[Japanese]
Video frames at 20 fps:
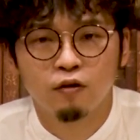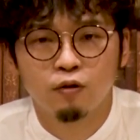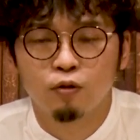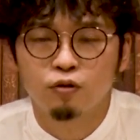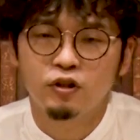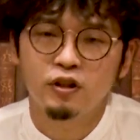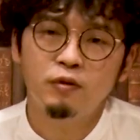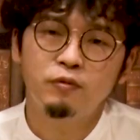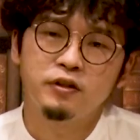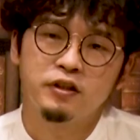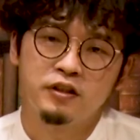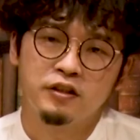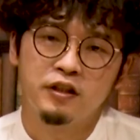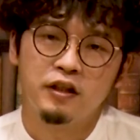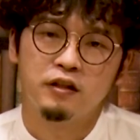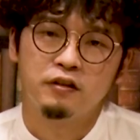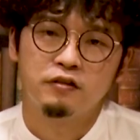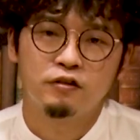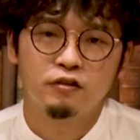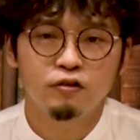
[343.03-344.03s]
こちらもです
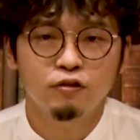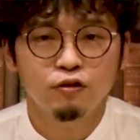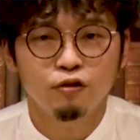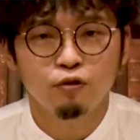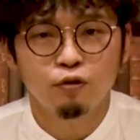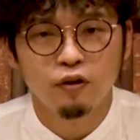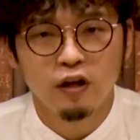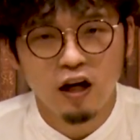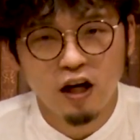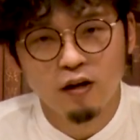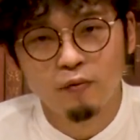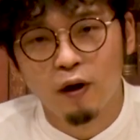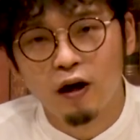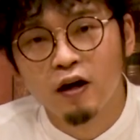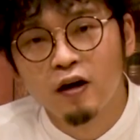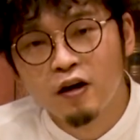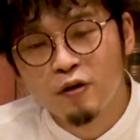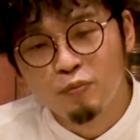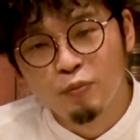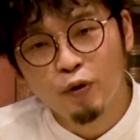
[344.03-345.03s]
ね、通常であれば
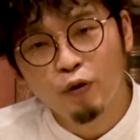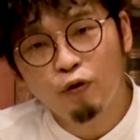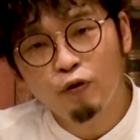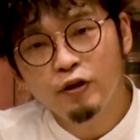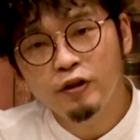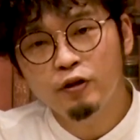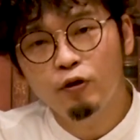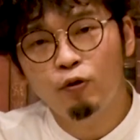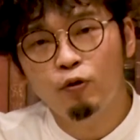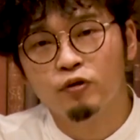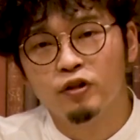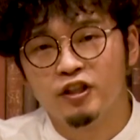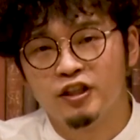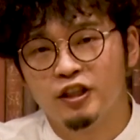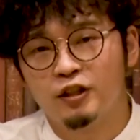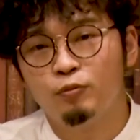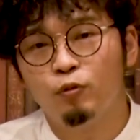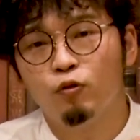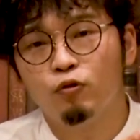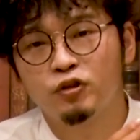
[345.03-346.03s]
病院の方で
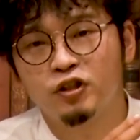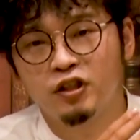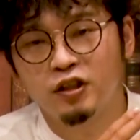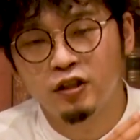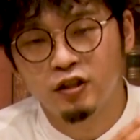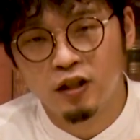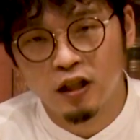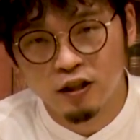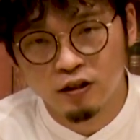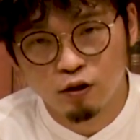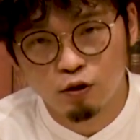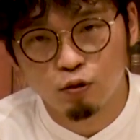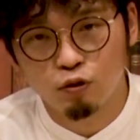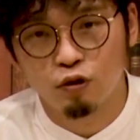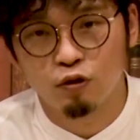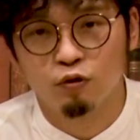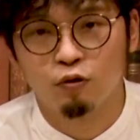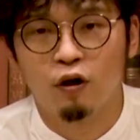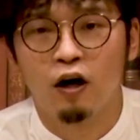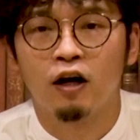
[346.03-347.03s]
死亡診断書
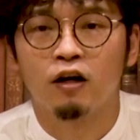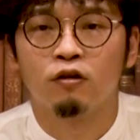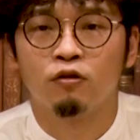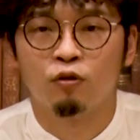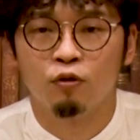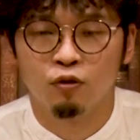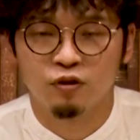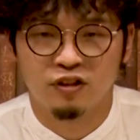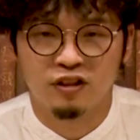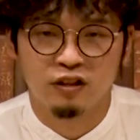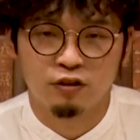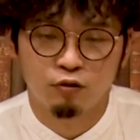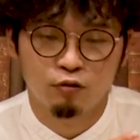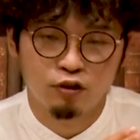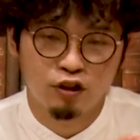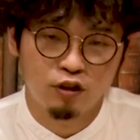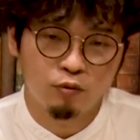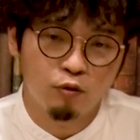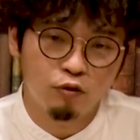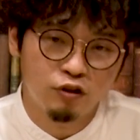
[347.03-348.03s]
というのを発行して、そ
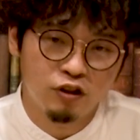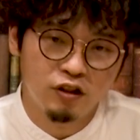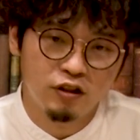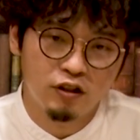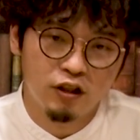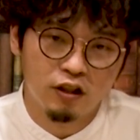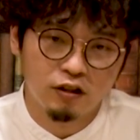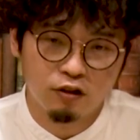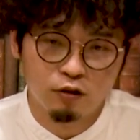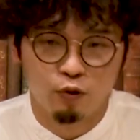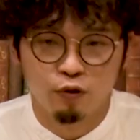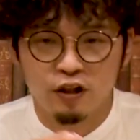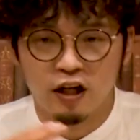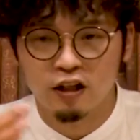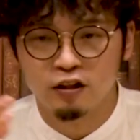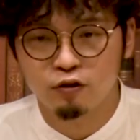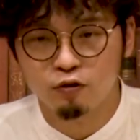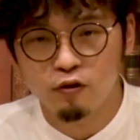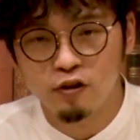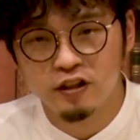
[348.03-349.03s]
の死亡診断書を
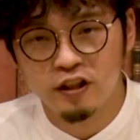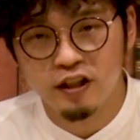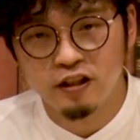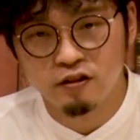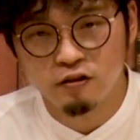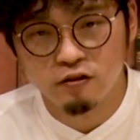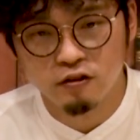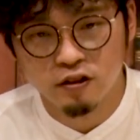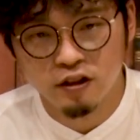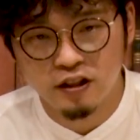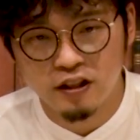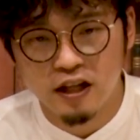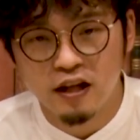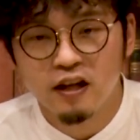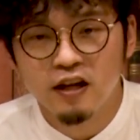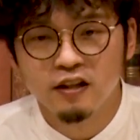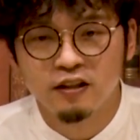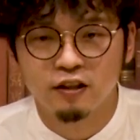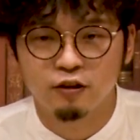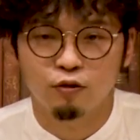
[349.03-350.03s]
役所に提出して、
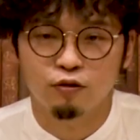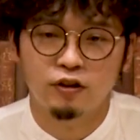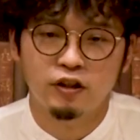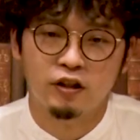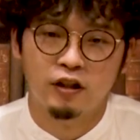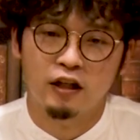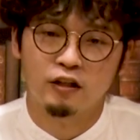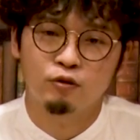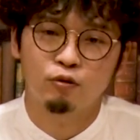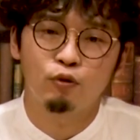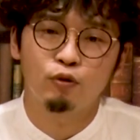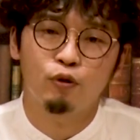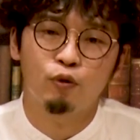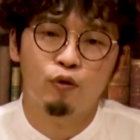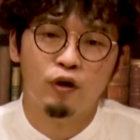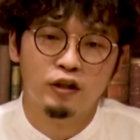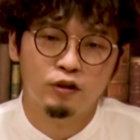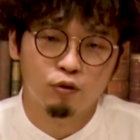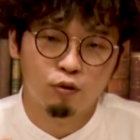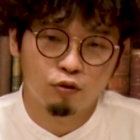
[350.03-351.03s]
でそして火葬
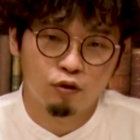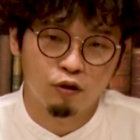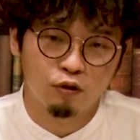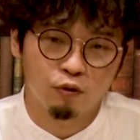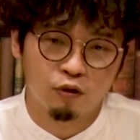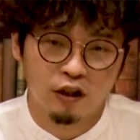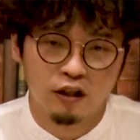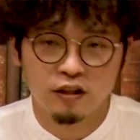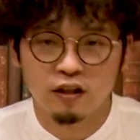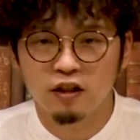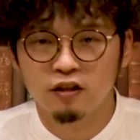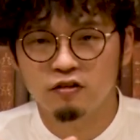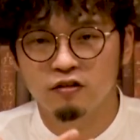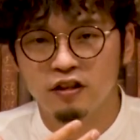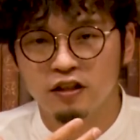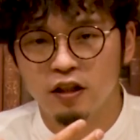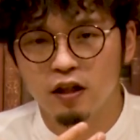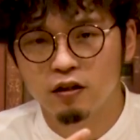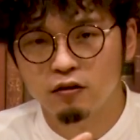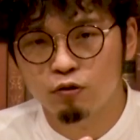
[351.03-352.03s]
許可証というのを必
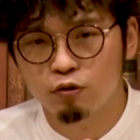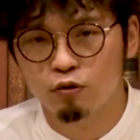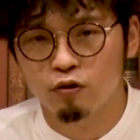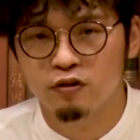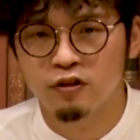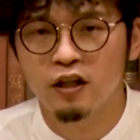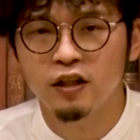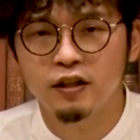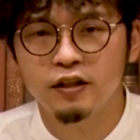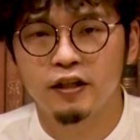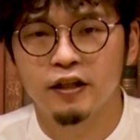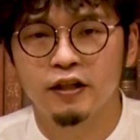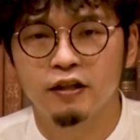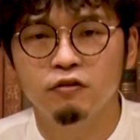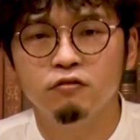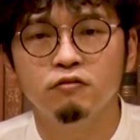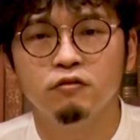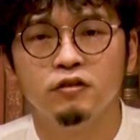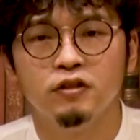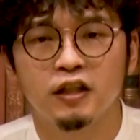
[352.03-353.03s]
ずいただくことになってい
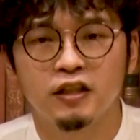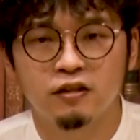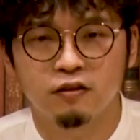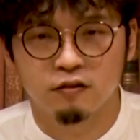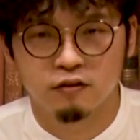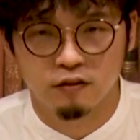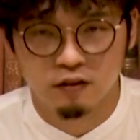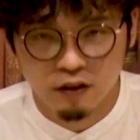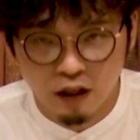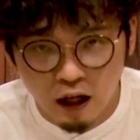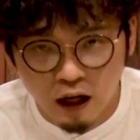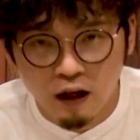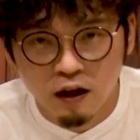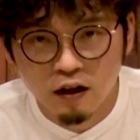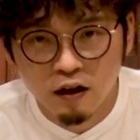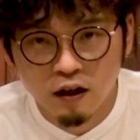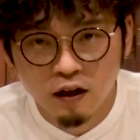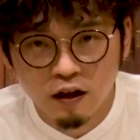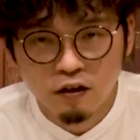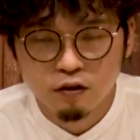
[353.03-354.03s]
るんです
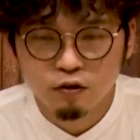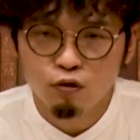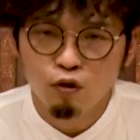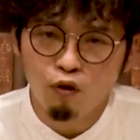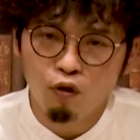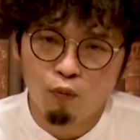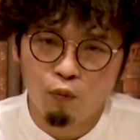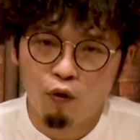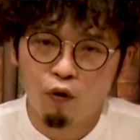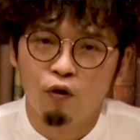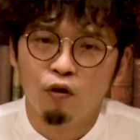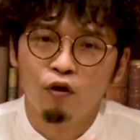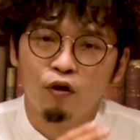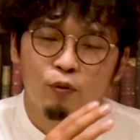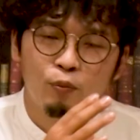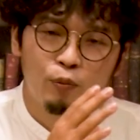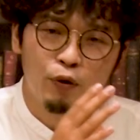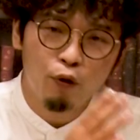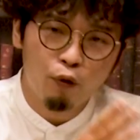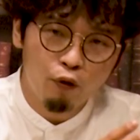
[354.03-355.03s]
が、どうも
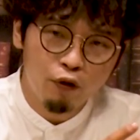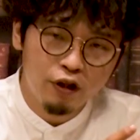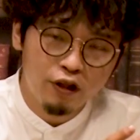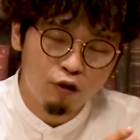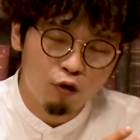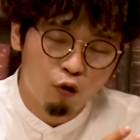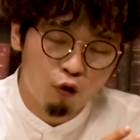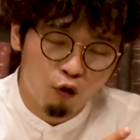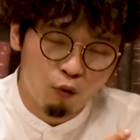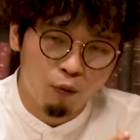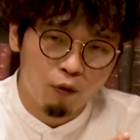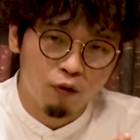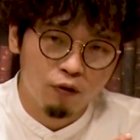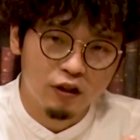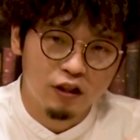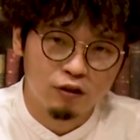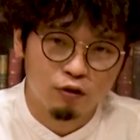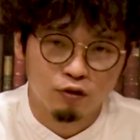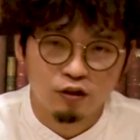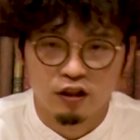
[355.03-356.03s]
病院の方
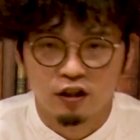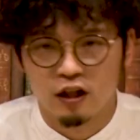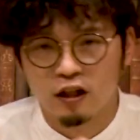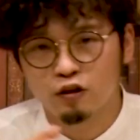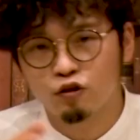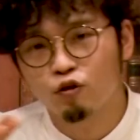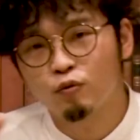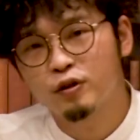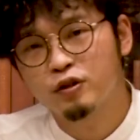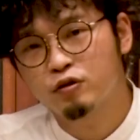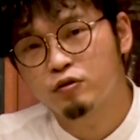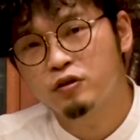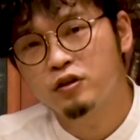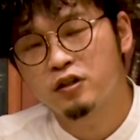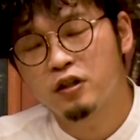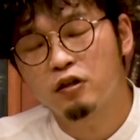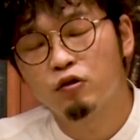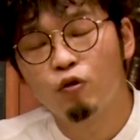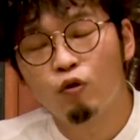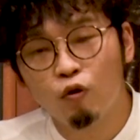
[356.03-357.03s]
もでそして火葬場職
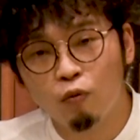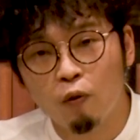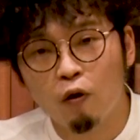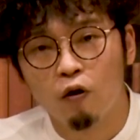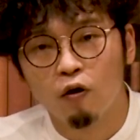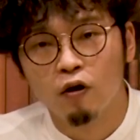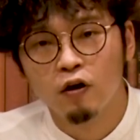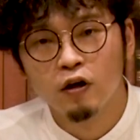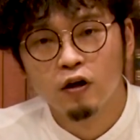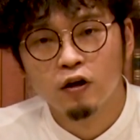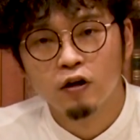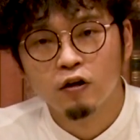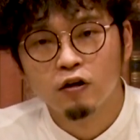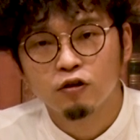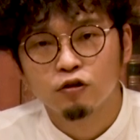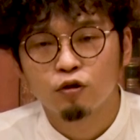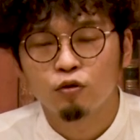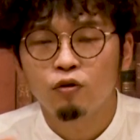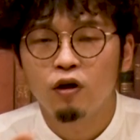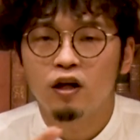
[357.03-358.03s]
員さんの方も
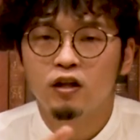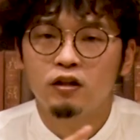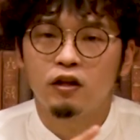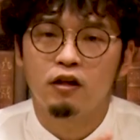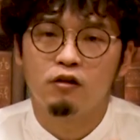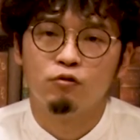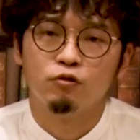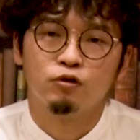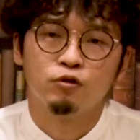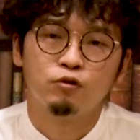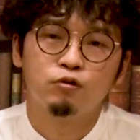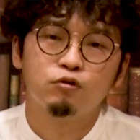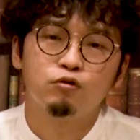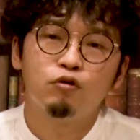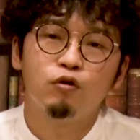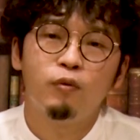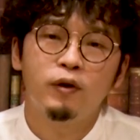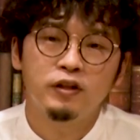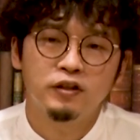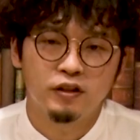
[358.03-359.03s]
その辺りをすっ
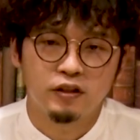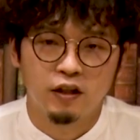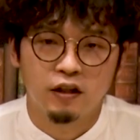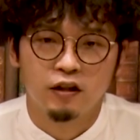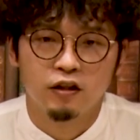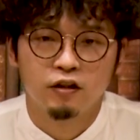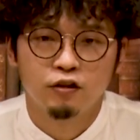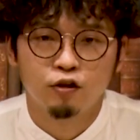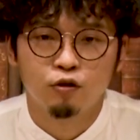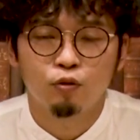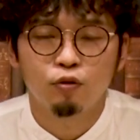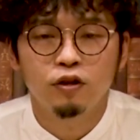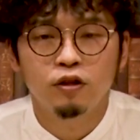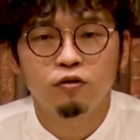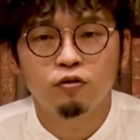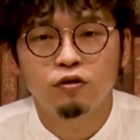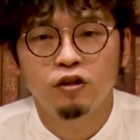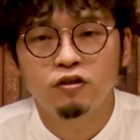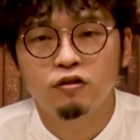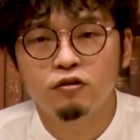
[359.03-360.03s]
飛ばして書類
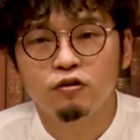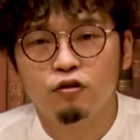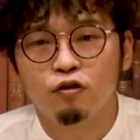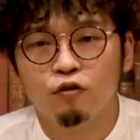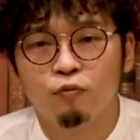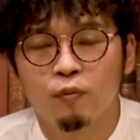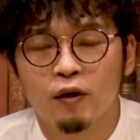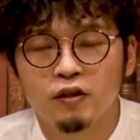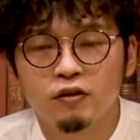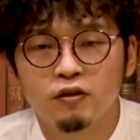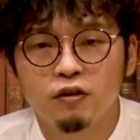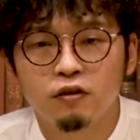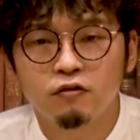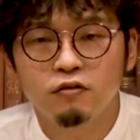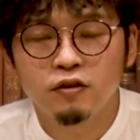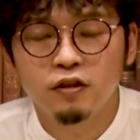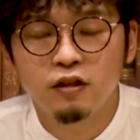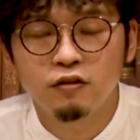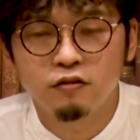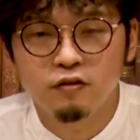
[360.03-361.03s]
の手続きを全
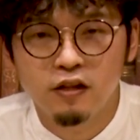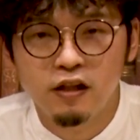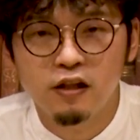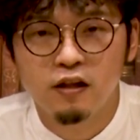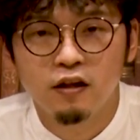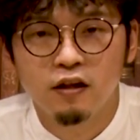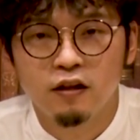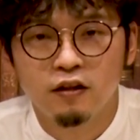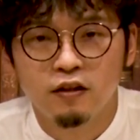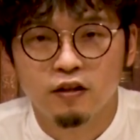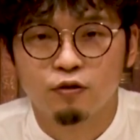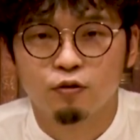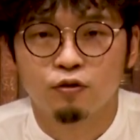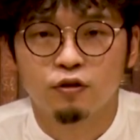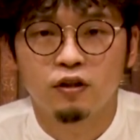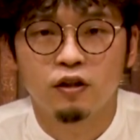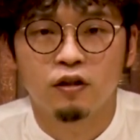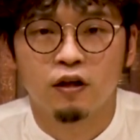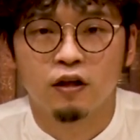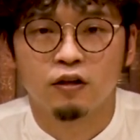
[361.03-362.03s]
くせずに、でそ
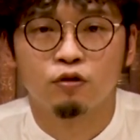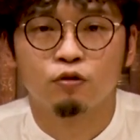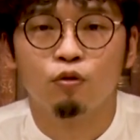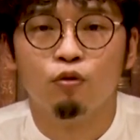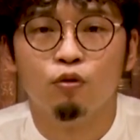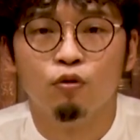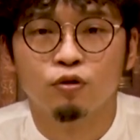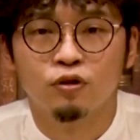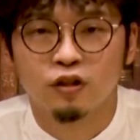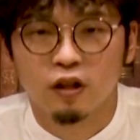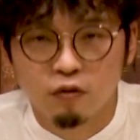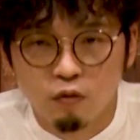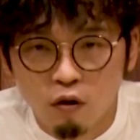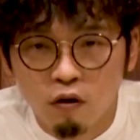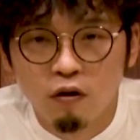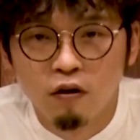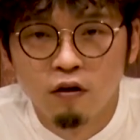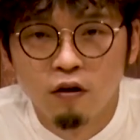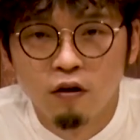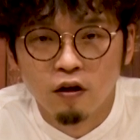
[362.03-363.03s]
して火葬をしたと
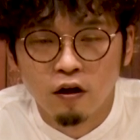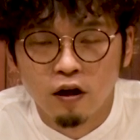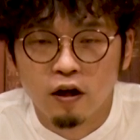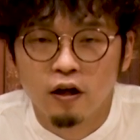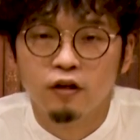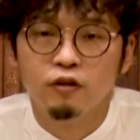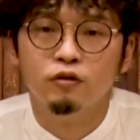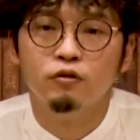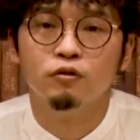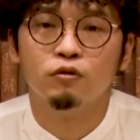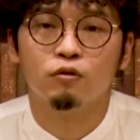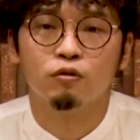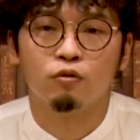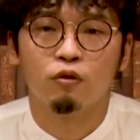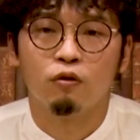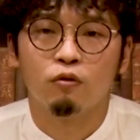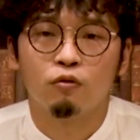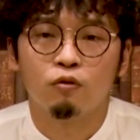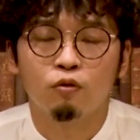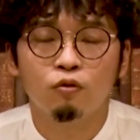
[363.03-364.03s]
いうこ
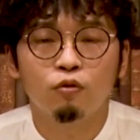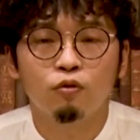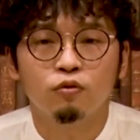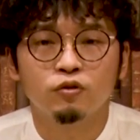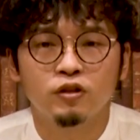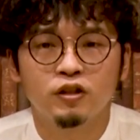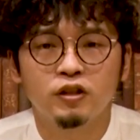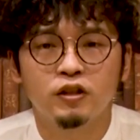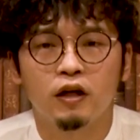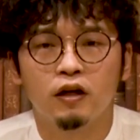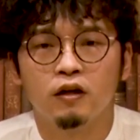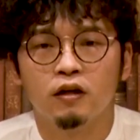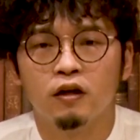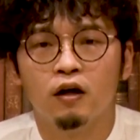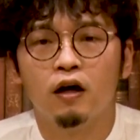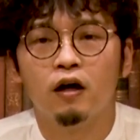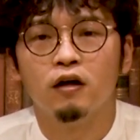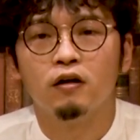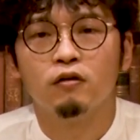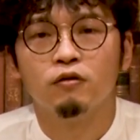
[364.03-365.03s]
と、この事件
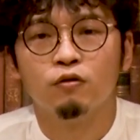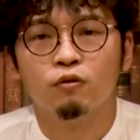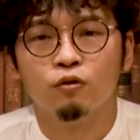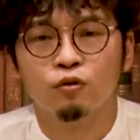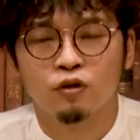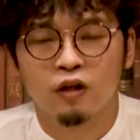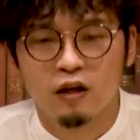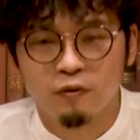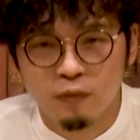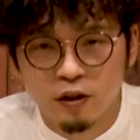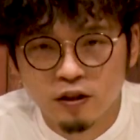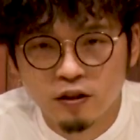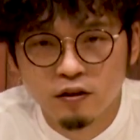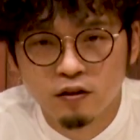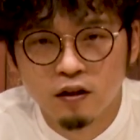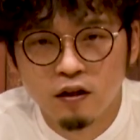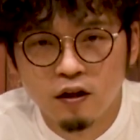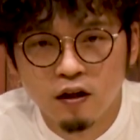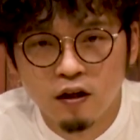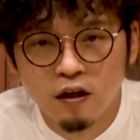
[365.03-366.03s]
がございます。